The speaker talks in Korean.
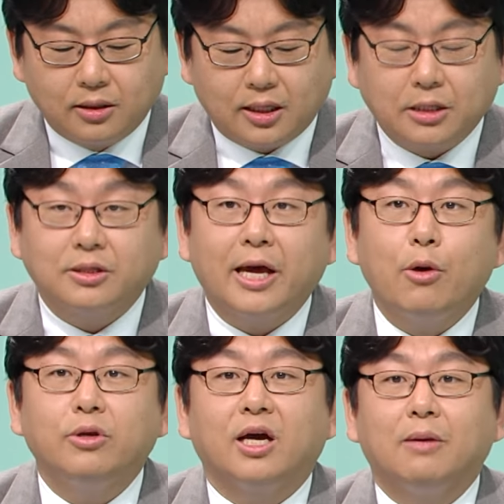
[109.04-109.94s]
따라서
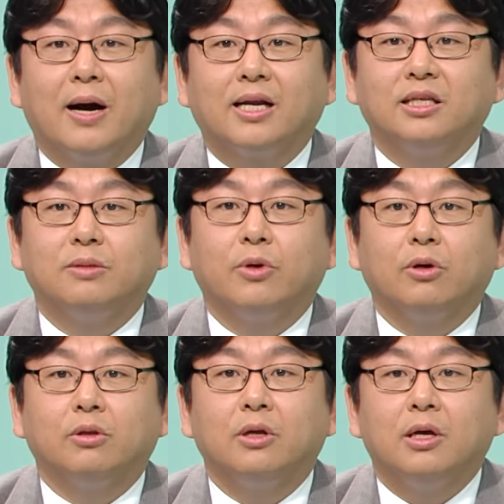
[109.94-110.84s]
사용량이
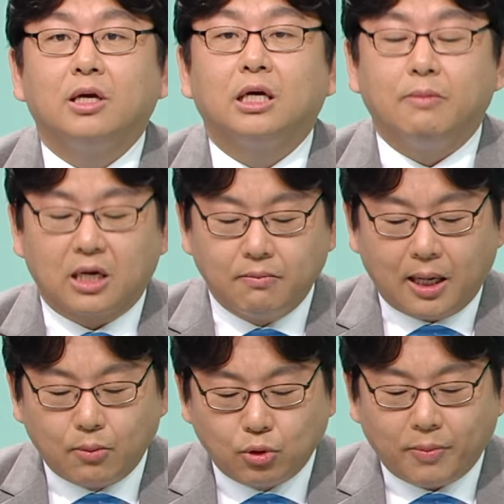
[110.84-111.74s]
많아지면 그만큼
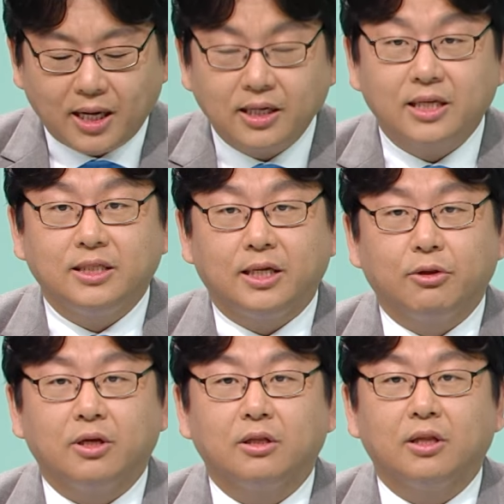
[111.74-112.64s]
마모도 빠르게
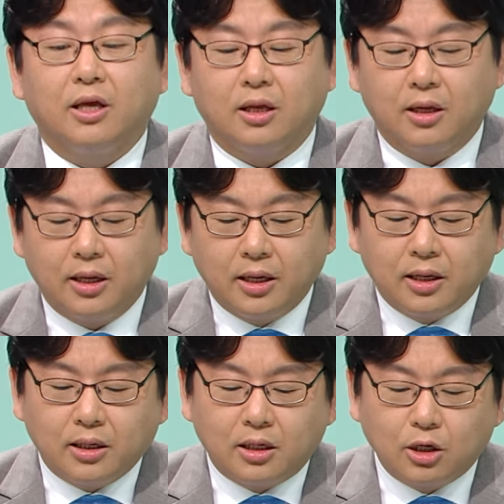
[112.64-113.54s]
진행되는데
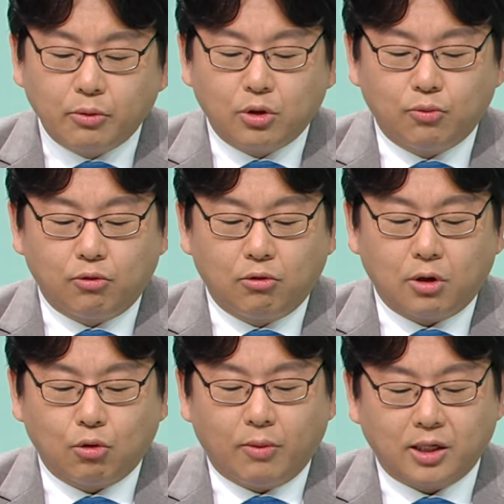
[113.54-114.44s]
그럼에도
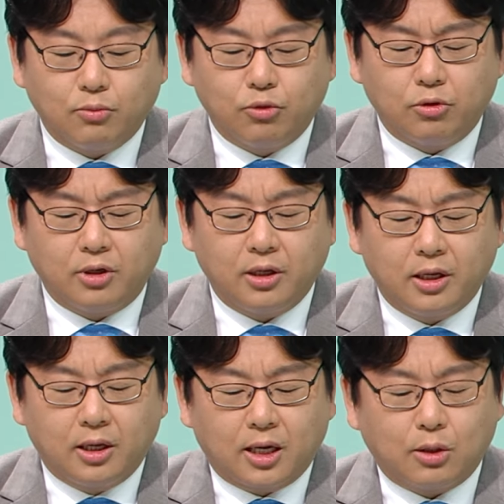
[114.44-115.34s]
불구하고 많은 분들이
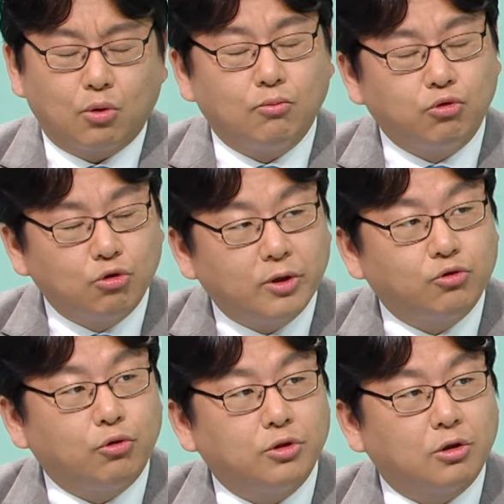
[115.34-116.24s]
간혹 무릎의
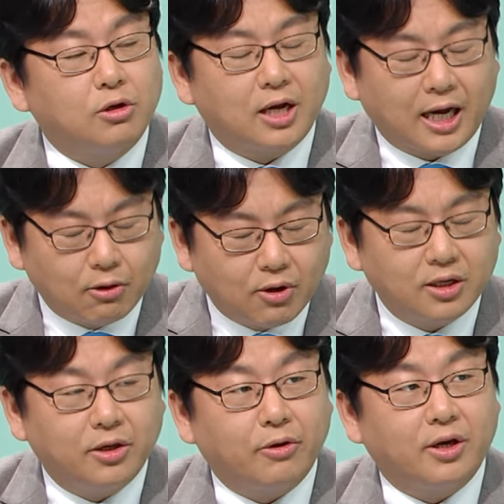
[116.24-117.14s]
중요성을
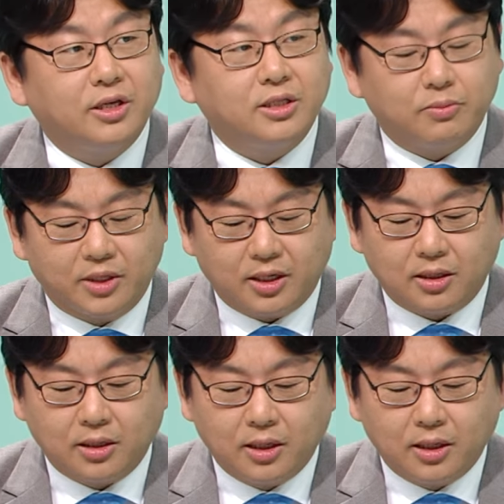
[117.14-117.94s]
간과하는 경향이 있습니다.